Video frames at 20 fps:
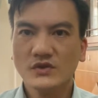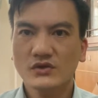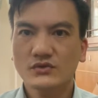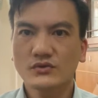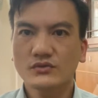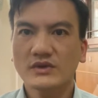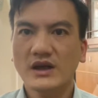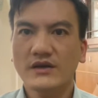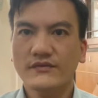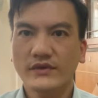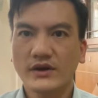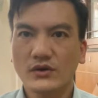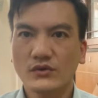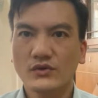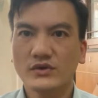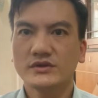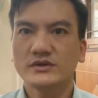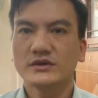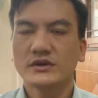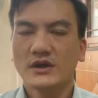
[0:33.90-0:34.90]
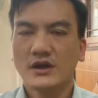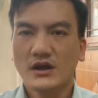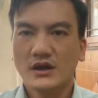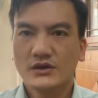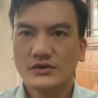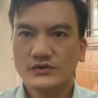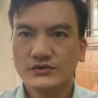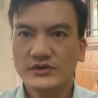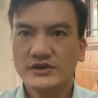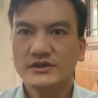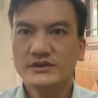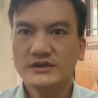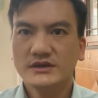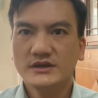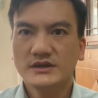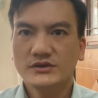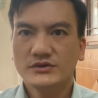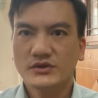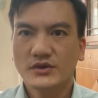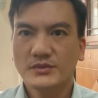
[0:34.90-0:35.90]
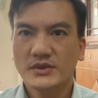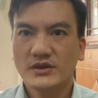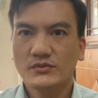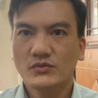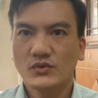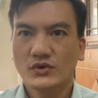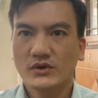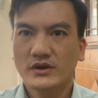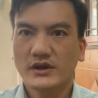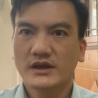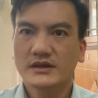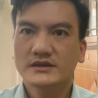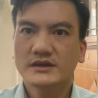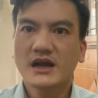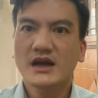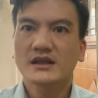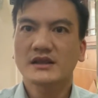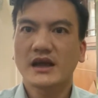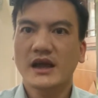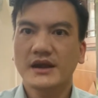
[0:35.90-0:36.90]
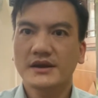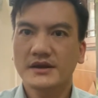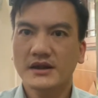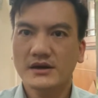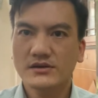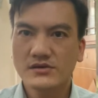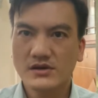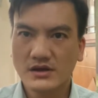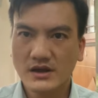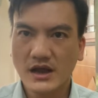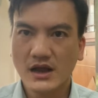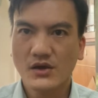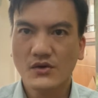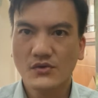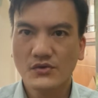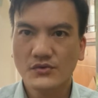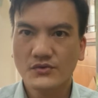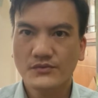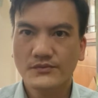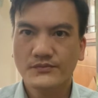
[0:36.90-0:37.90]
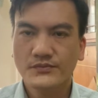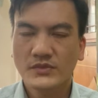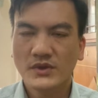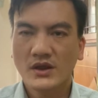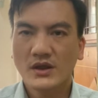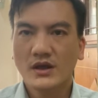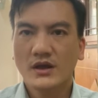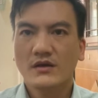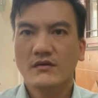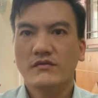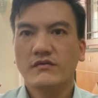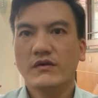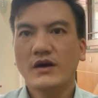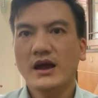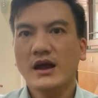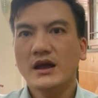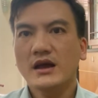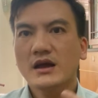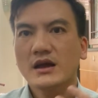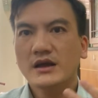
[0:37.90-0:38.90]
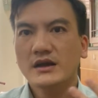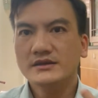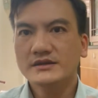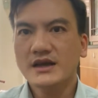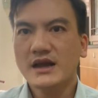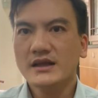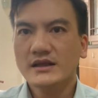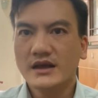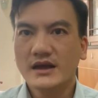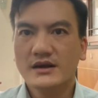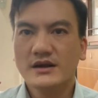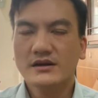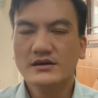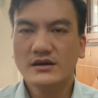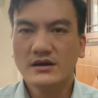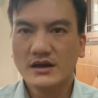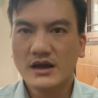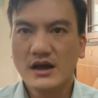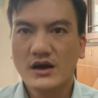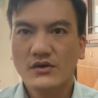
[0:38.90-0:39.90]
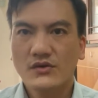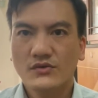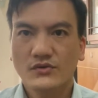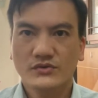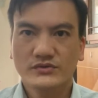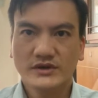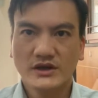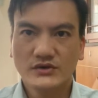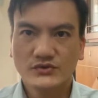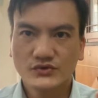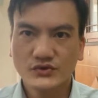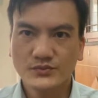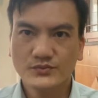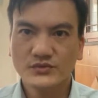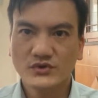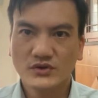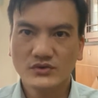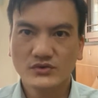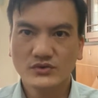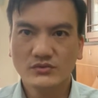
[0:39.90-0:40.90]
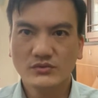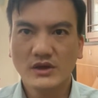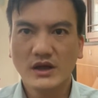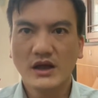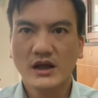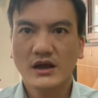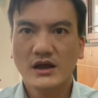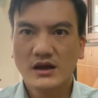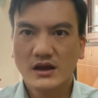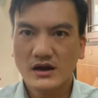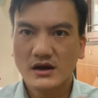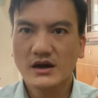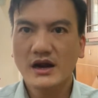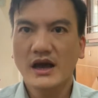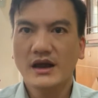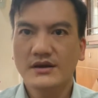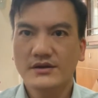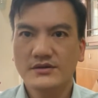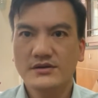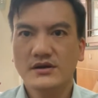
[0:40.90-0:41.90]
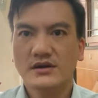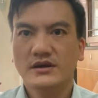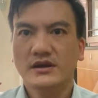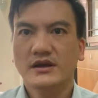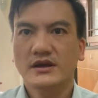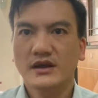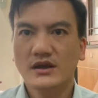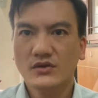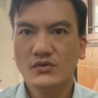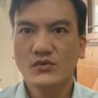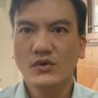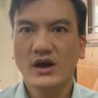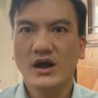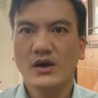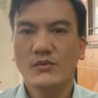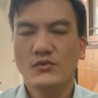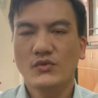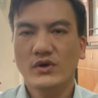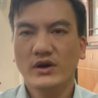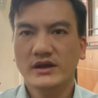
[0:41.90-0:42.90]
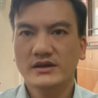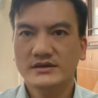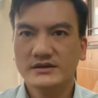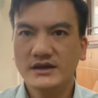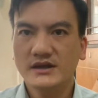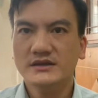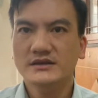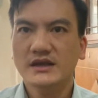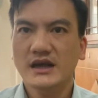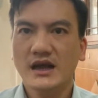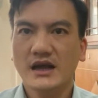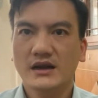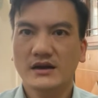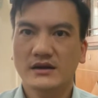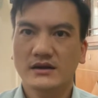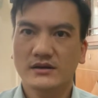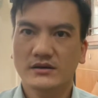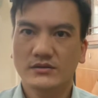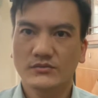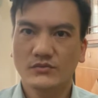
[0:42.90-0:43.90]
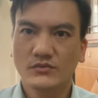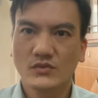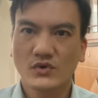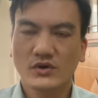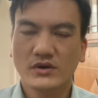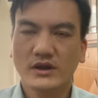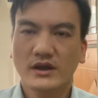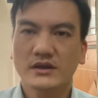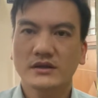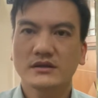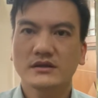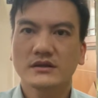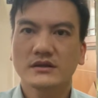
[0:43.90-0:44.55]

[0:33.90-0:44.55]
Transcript: chúng ta phải luôn duy trì cho mình một cái trạng thái năng lượng cao và cái trạng thái năng lượng cao nó sẽ giúp cho chúng ta đạt được cái kết quả một cách dễ dàng một cách